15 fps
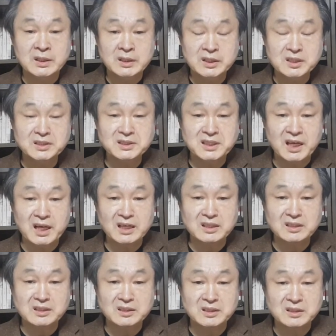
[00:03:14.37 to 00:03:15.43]
이런
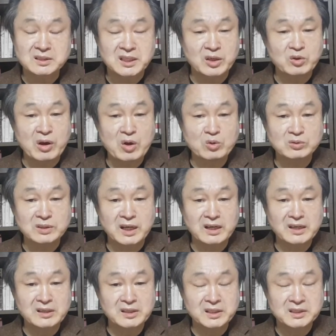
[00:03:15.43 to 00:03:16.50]
사항은
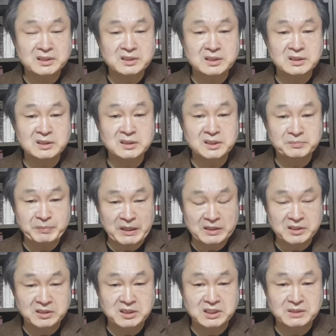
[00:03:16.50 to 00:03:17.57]
자유한국당에 의해서
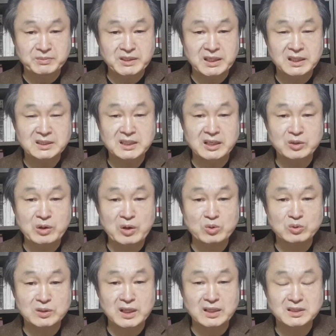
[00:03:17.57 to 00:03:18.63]
밝혀졌습니다.
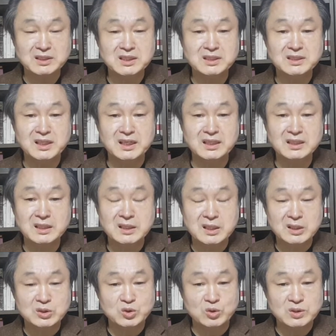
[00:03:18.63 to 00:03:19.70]
자유한국당
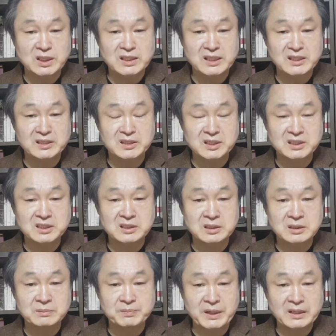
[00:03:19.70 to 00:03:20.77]
진상조사단에
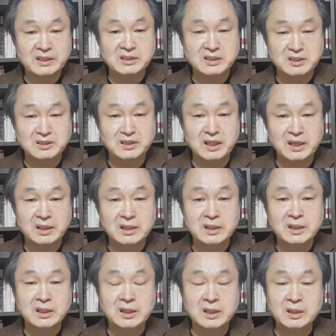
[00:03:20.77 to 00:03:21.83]
의해서 밝혀졌는데
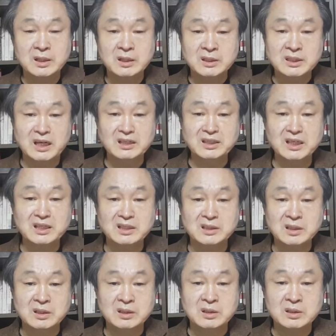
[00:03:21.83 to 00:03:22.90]

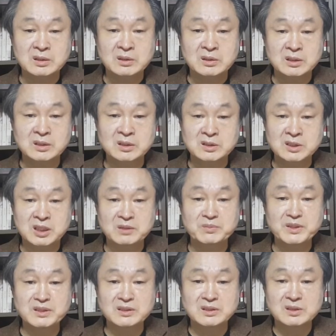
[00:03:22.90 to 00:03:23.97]
상당히 이
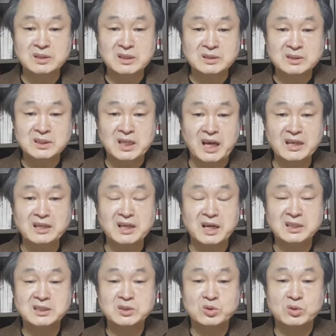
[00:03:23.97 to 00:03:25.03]
서명
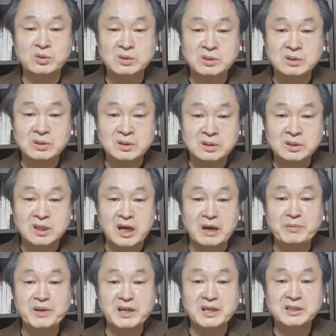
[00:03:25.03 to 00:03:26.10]
사인까지도
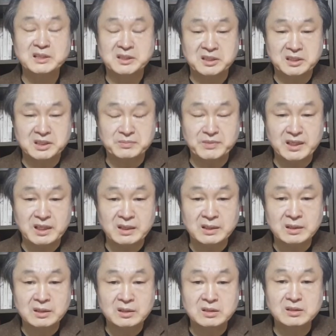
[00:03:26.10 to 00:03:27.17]
카메라에 찍혔습니다.
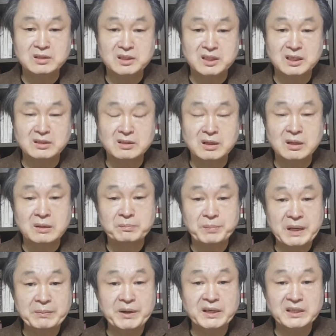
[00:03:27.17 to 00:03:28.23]
그러니까
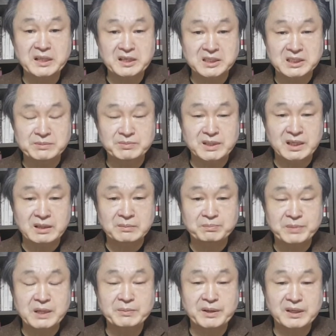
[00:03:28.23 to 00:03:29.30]
빼박이 된 것입니다.
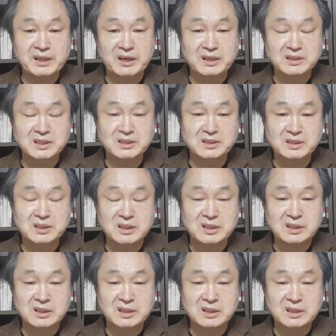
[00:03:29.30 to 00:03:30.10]
빼박이란 것은